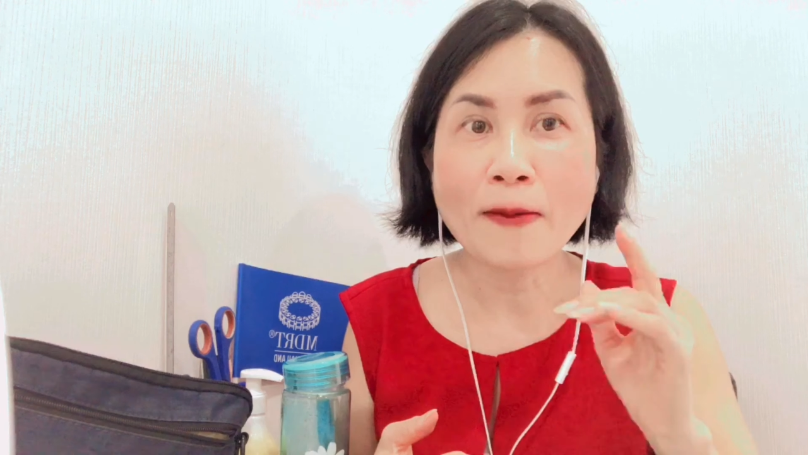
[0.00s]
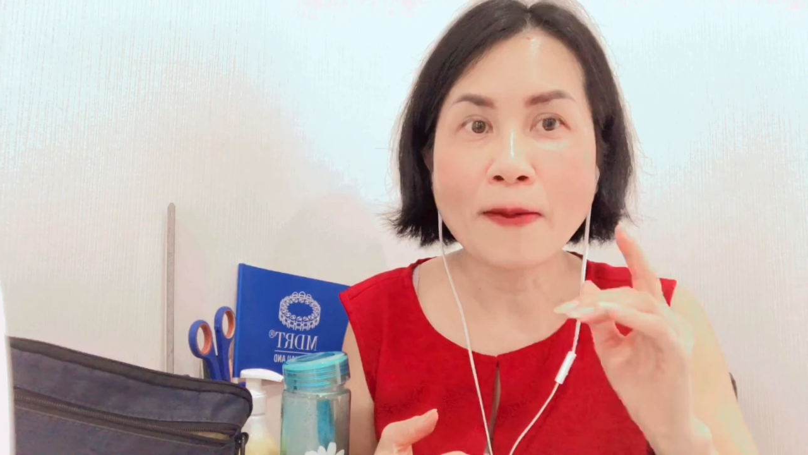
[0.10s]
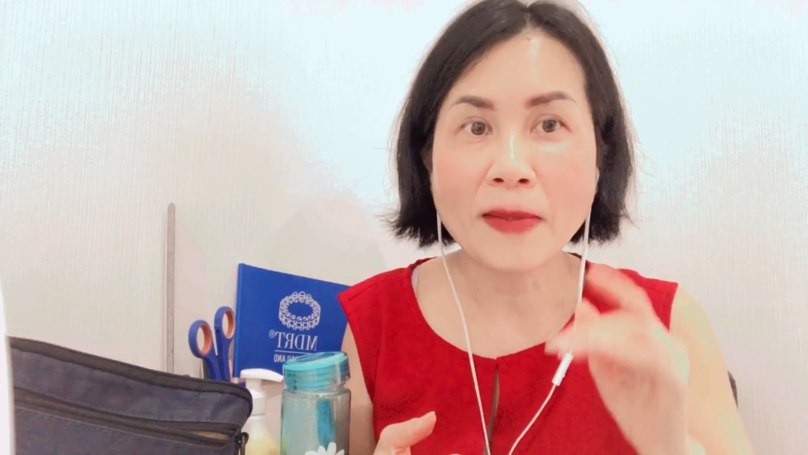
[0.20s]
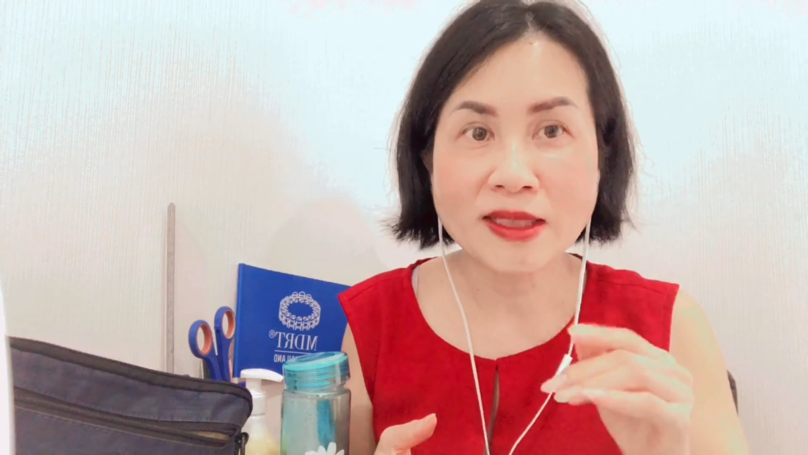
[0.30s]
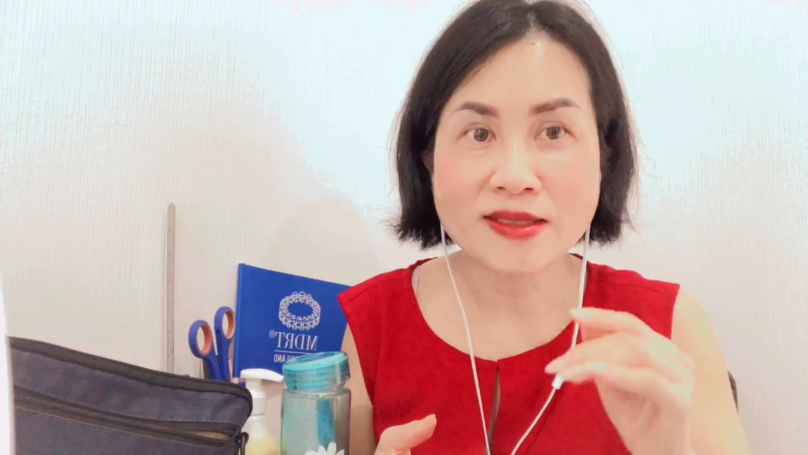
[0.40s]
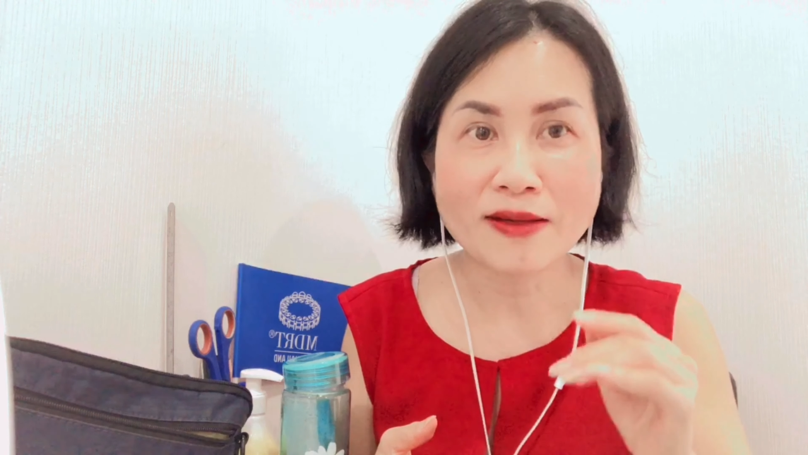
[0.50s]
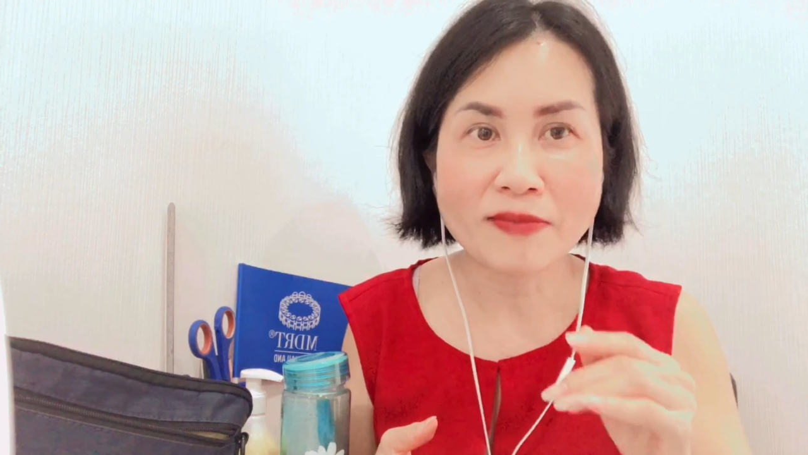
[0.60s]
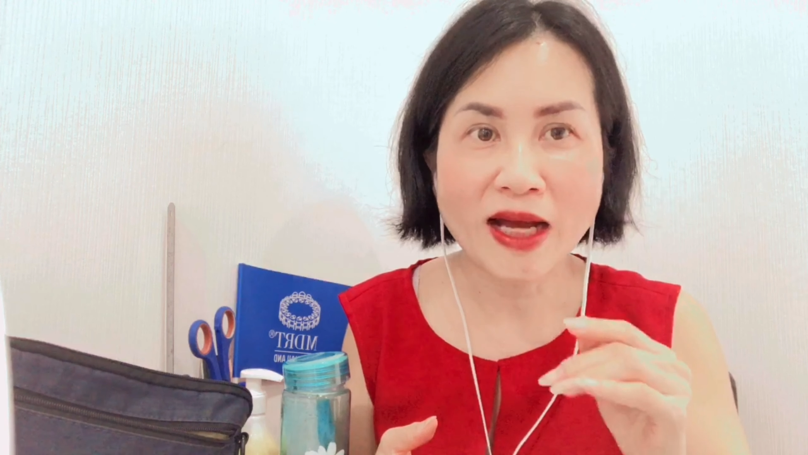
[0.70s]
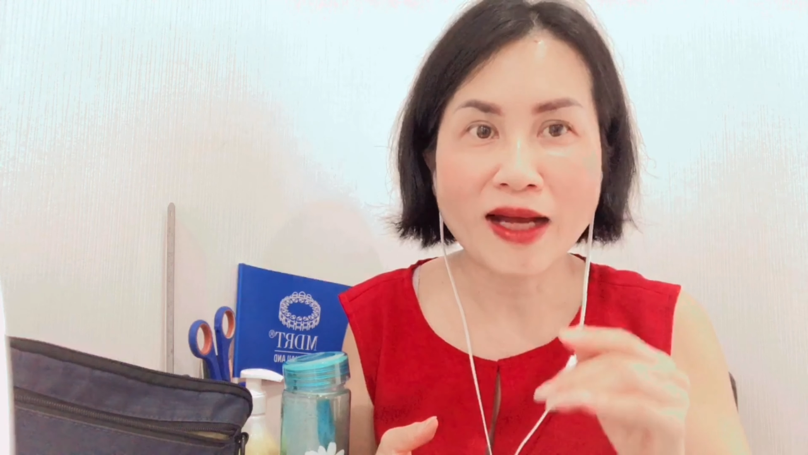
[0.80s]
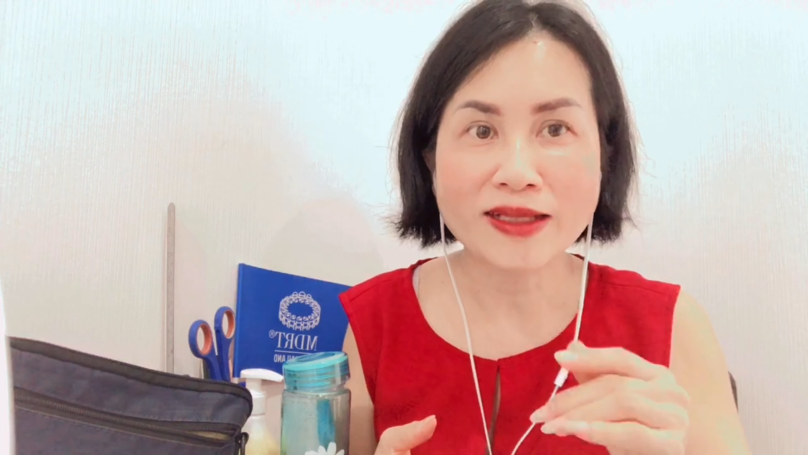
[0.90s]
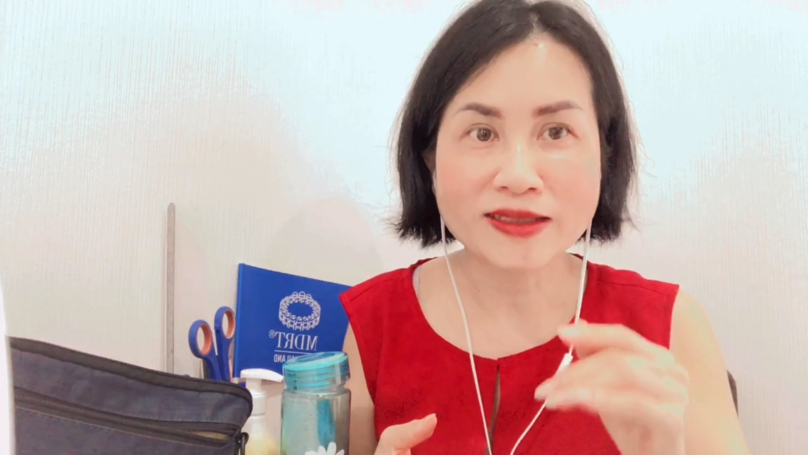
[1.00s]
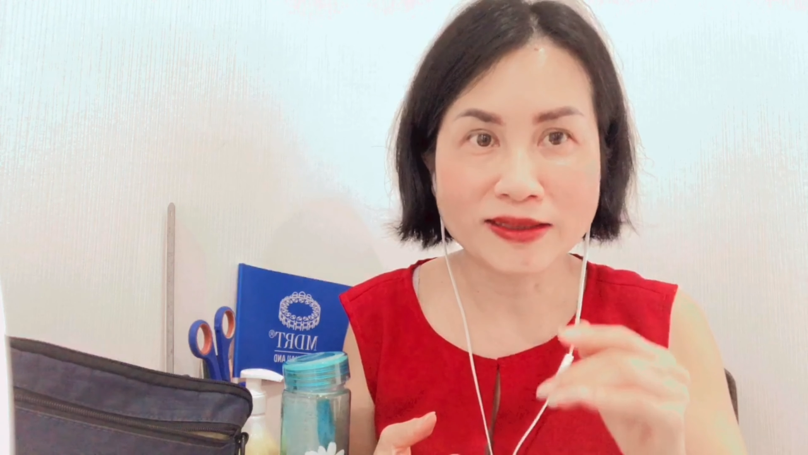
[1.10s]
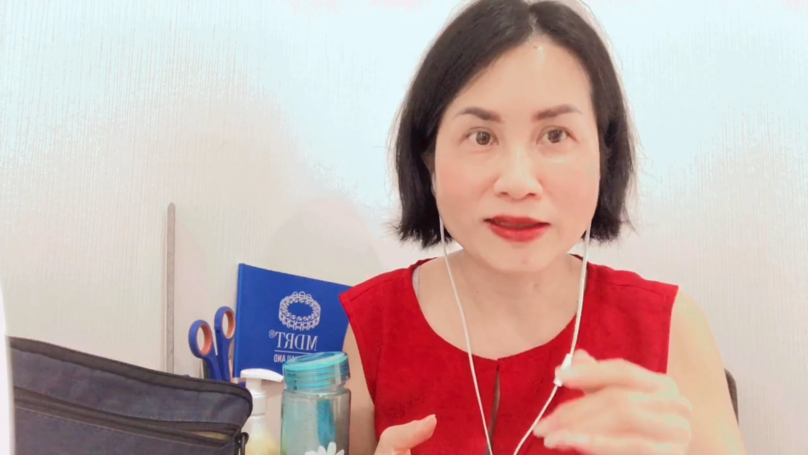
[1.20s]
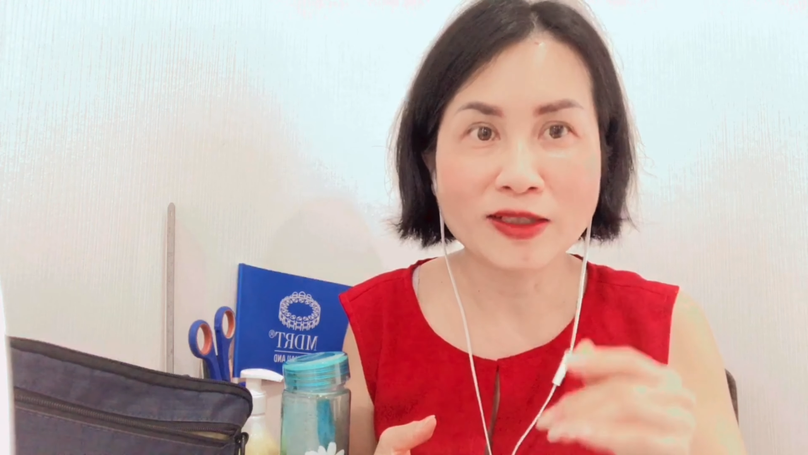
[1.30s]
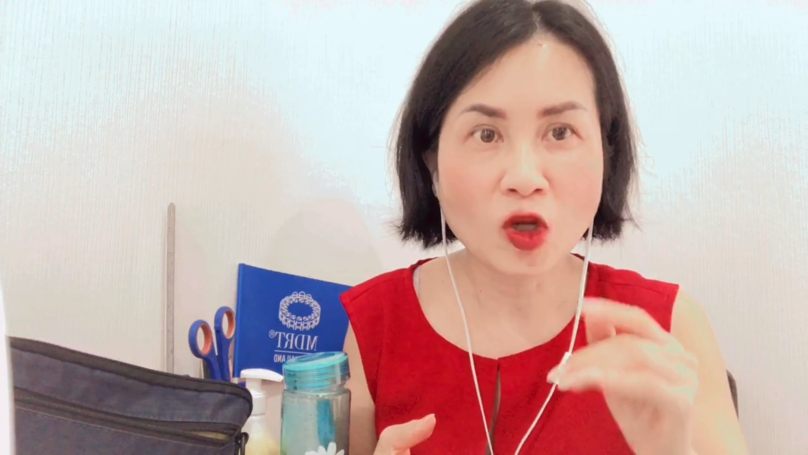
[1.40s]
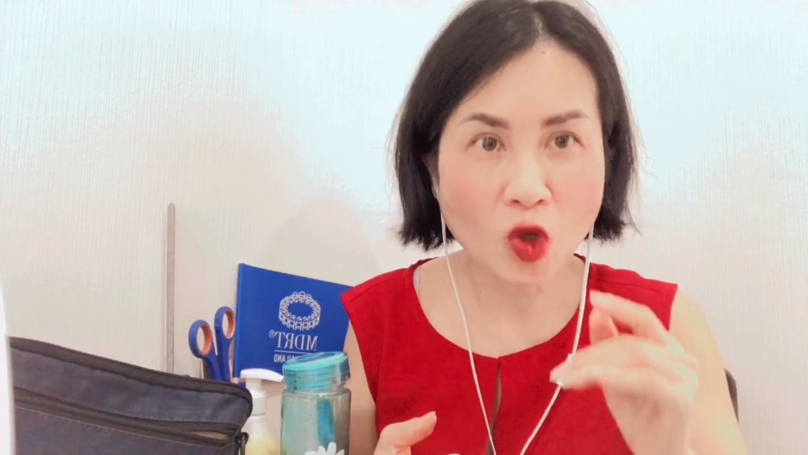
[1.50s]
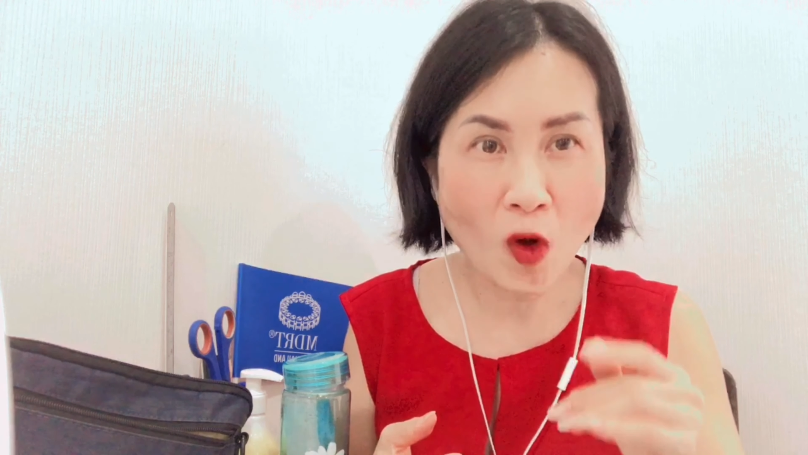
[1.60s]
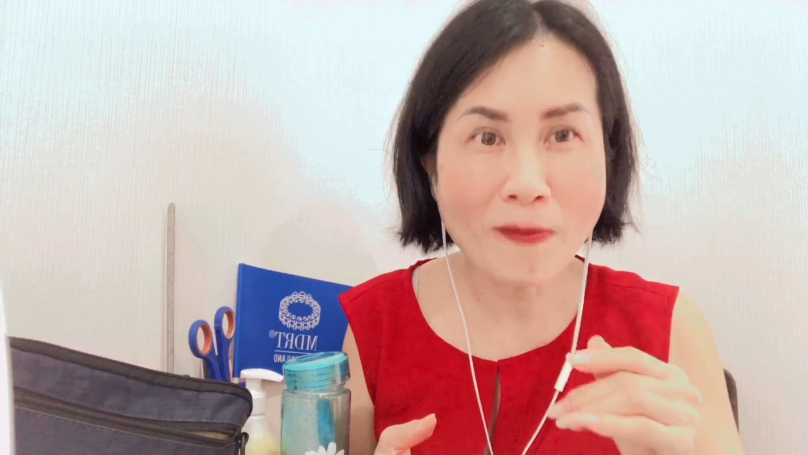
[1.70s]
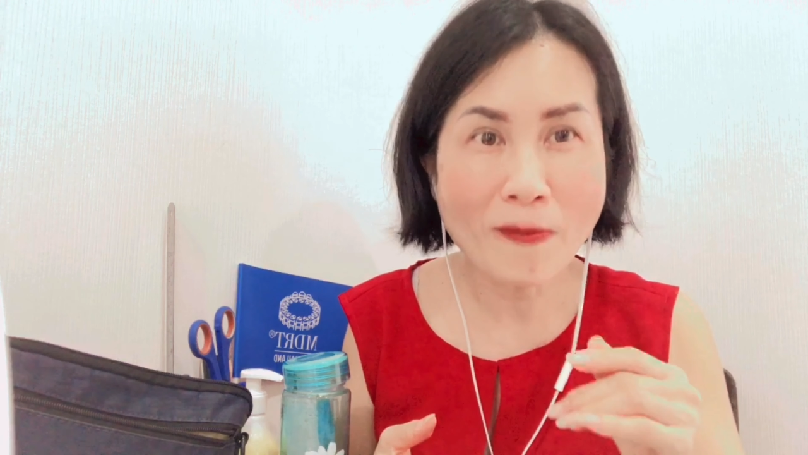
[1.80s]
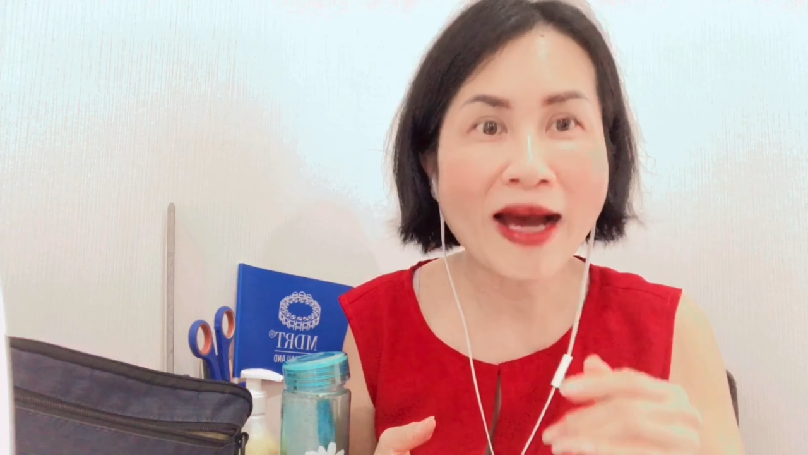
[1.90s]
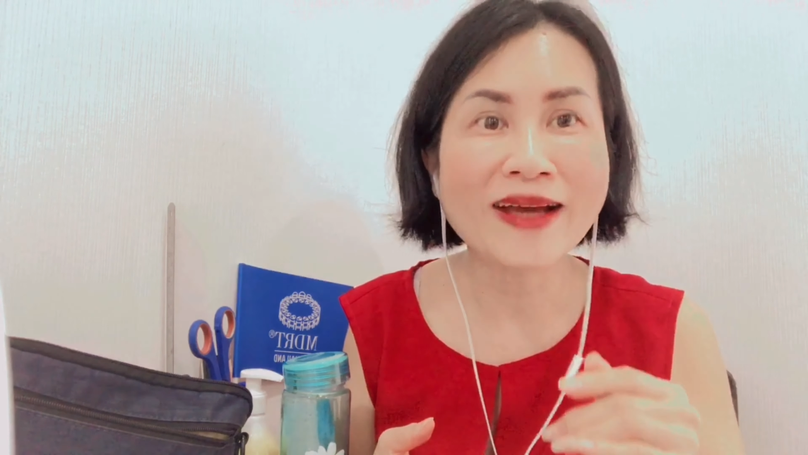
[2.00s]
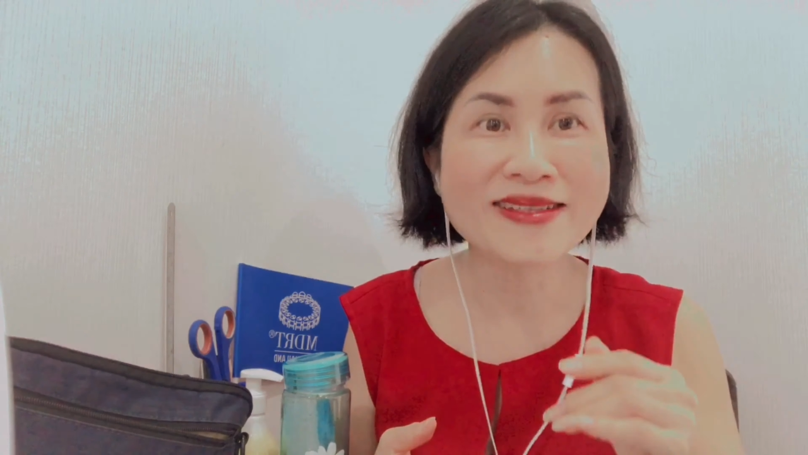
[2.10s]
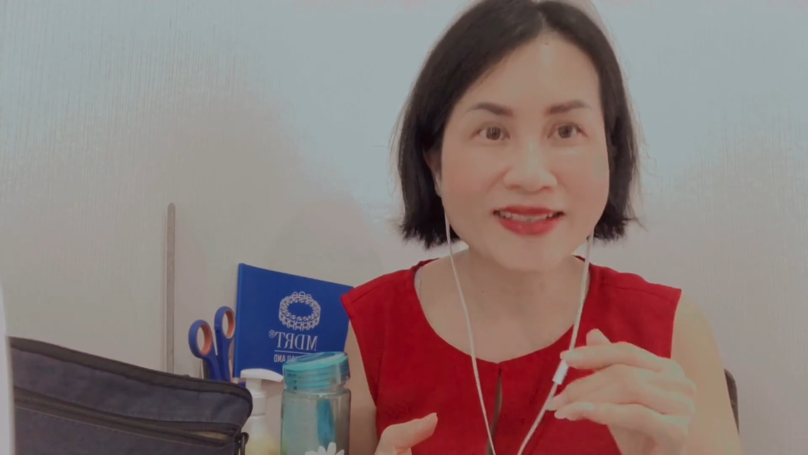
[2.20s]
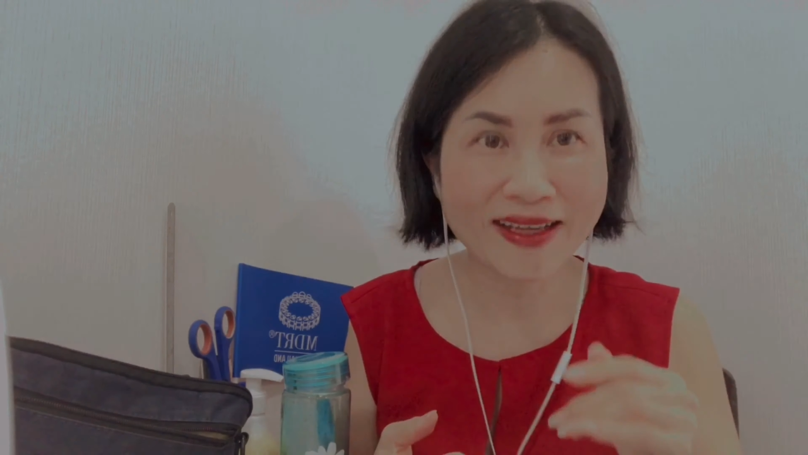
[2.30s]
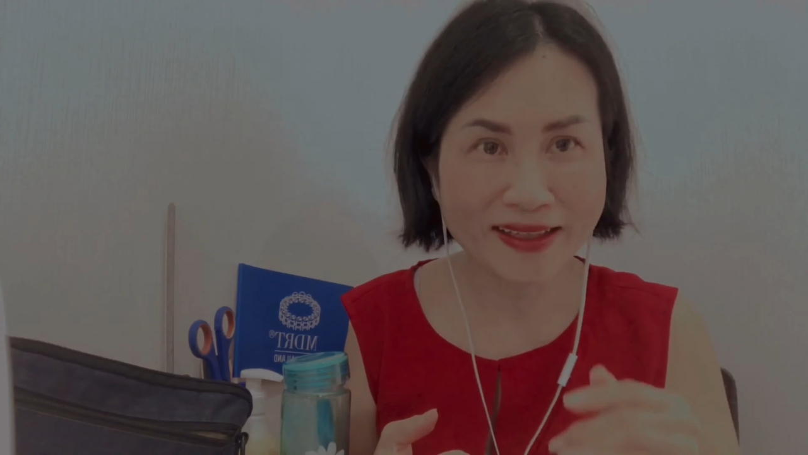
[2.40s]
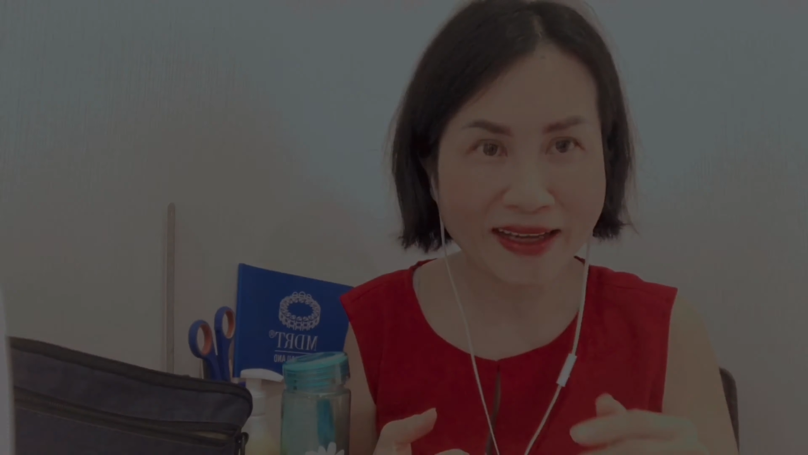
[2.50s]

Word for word: มันจะมาถึงลมหายใจไหน